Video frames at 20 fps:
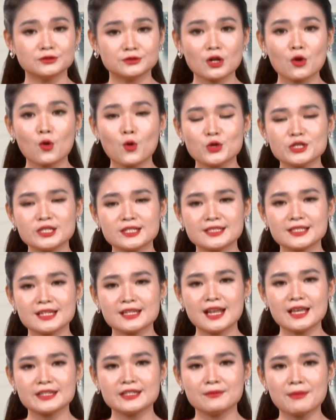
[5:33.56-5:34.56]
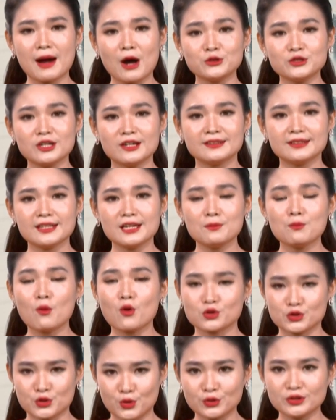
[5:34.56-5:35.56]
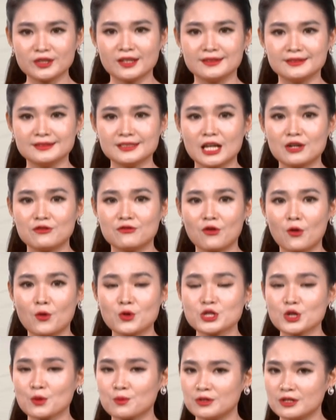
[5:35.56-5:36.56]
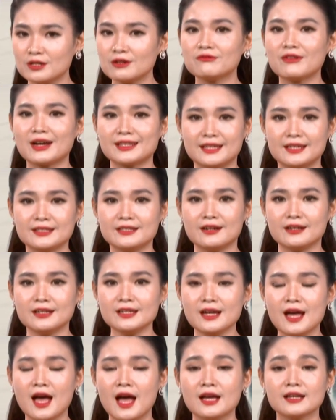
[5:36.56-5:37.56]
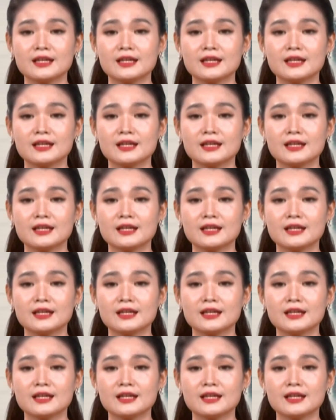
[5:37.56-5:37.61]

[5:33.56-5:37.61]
Phần cuối chương trình là dự báo thời tiết một số tỉnh, thành phố trong nước và thế giới.